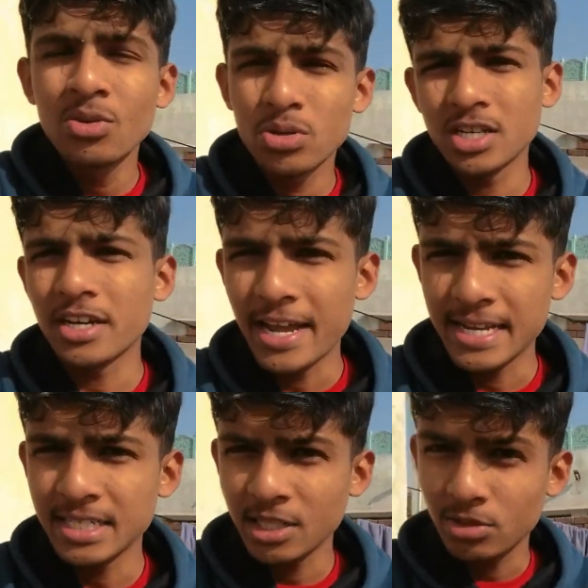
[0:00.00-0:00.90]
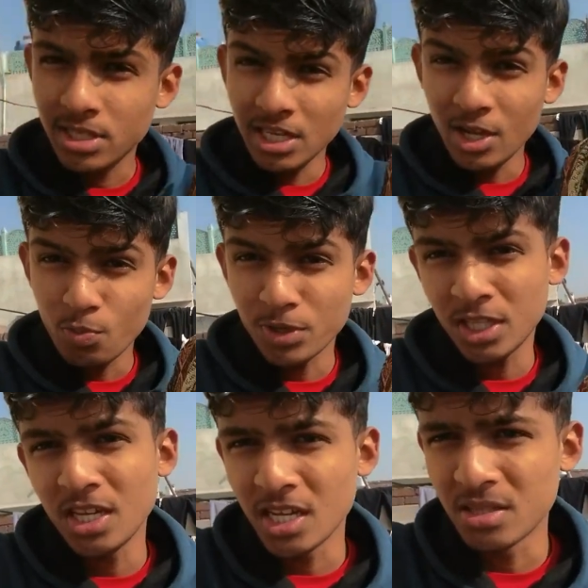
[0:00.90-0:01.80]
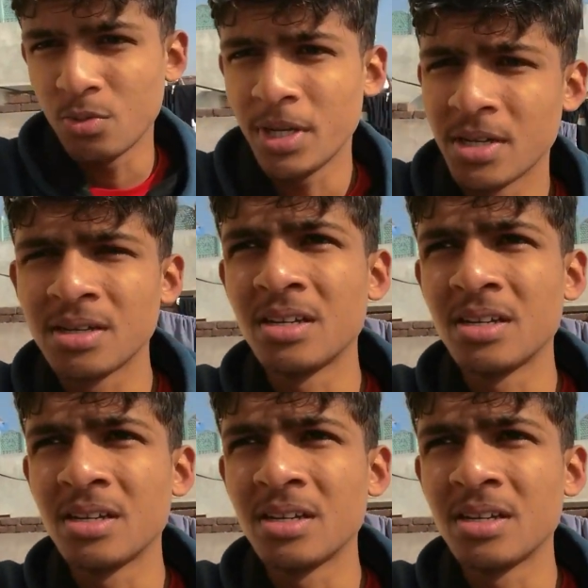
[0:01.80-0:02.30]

कोई स्क्रैच ना है तो इसलिए ये ऊपर दे के आता हूँ मैं